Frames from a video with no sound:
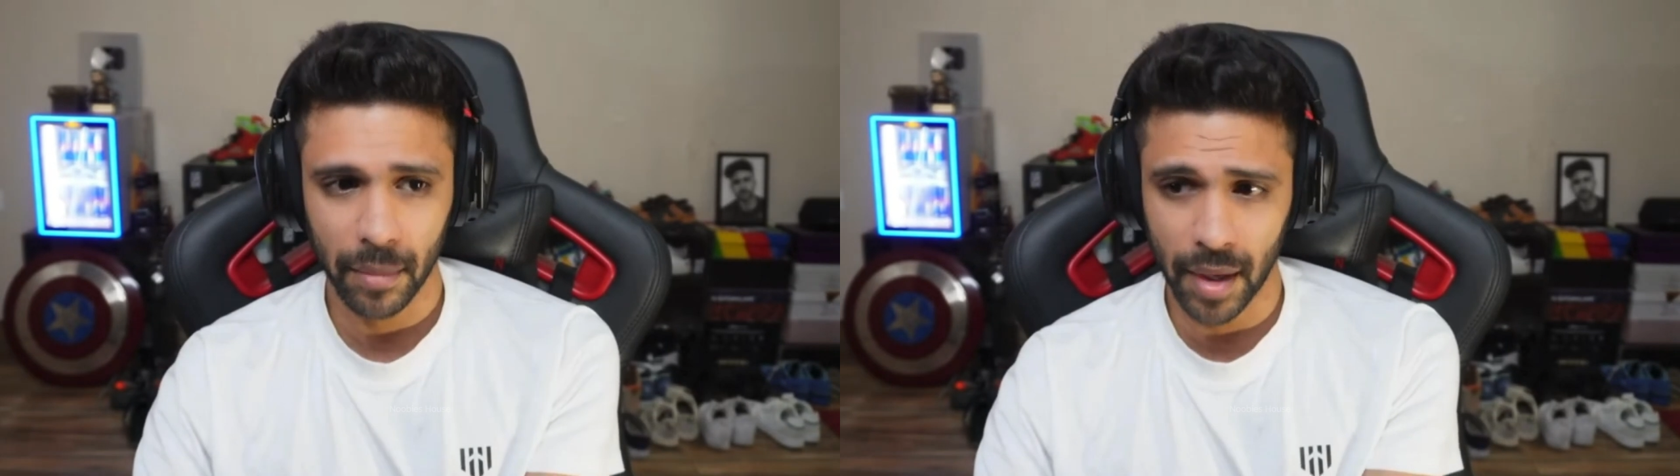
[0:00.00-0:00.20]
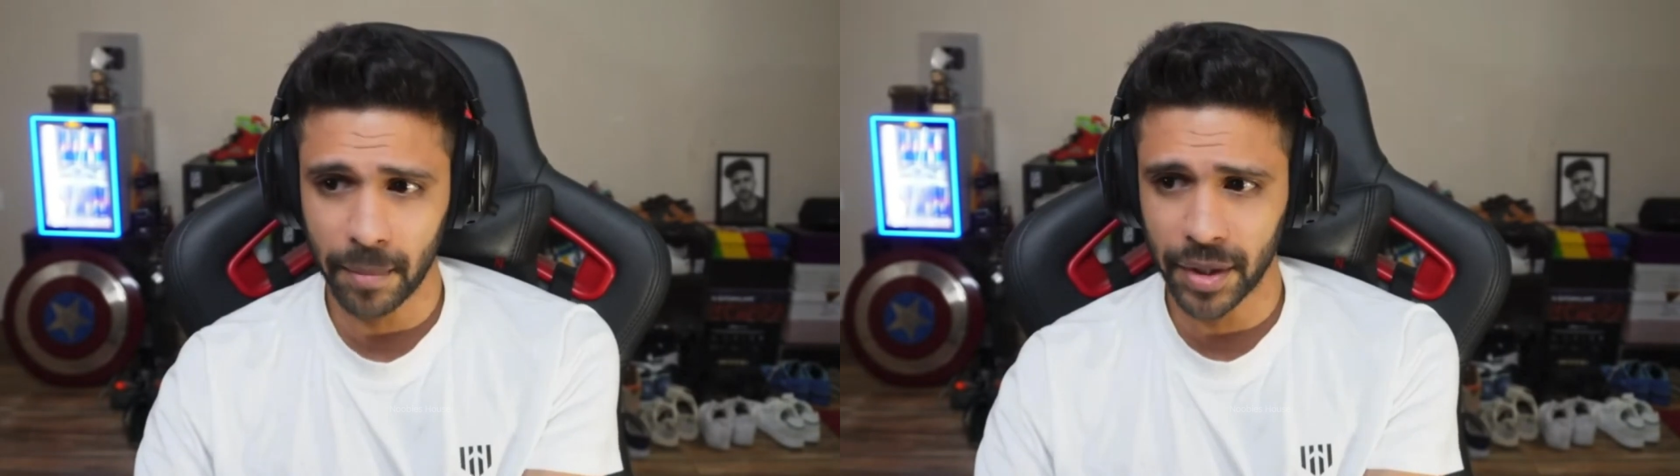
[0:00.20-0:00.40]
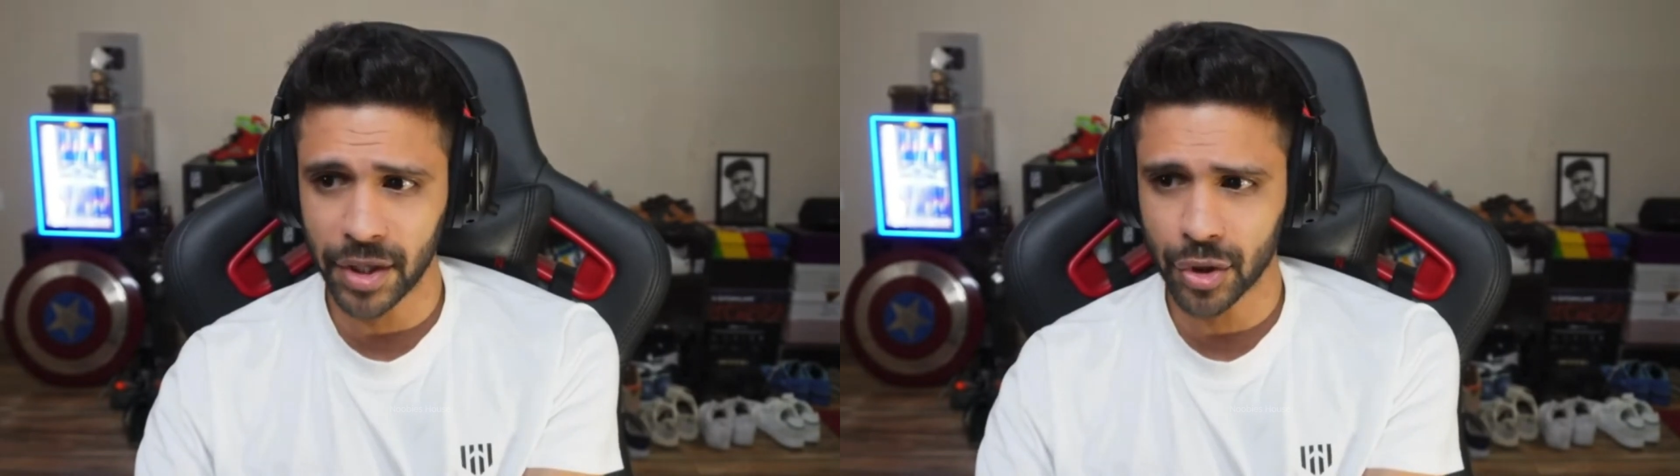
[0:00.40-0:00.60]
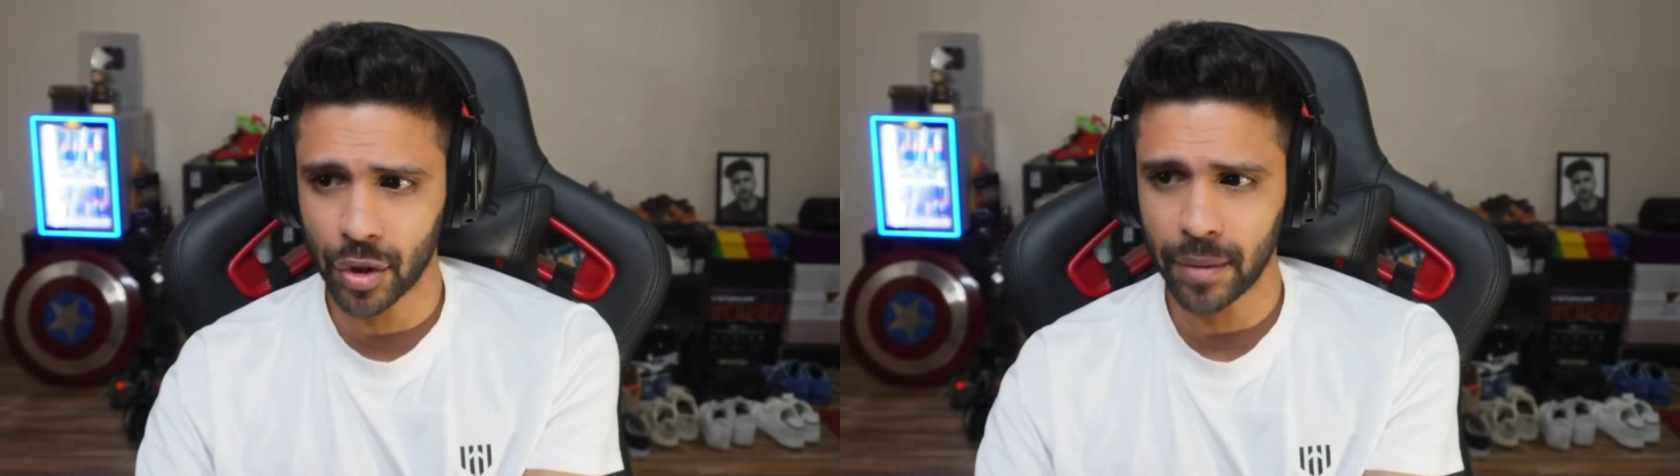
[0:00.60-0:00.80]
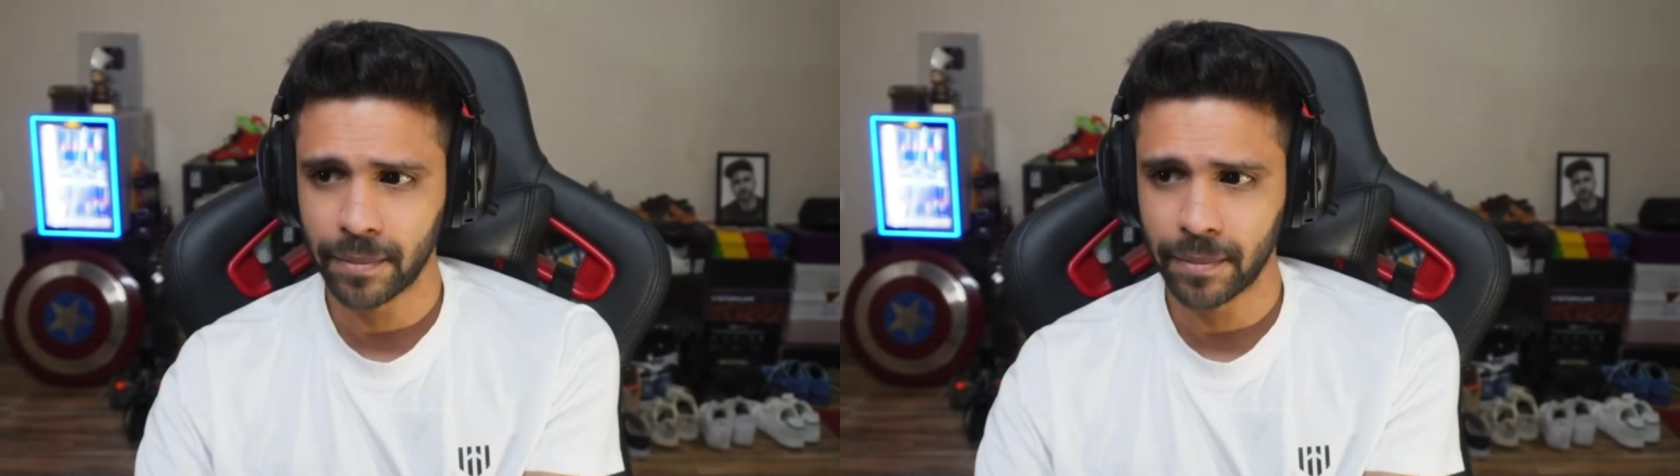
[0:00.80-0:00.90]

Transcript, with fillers: आई एम प्रेटी श्योर